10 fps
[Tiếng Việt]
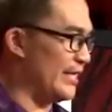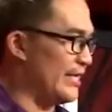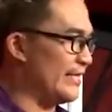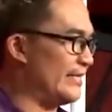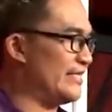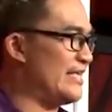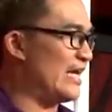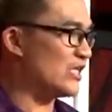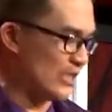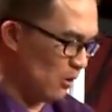bạn y nhi thời
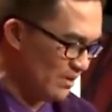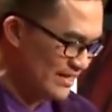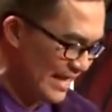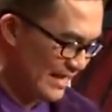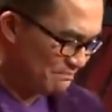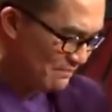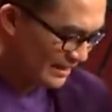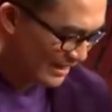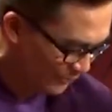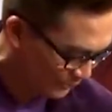gian 60 giây
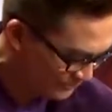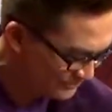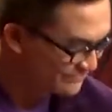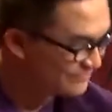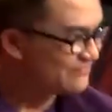bắt đầu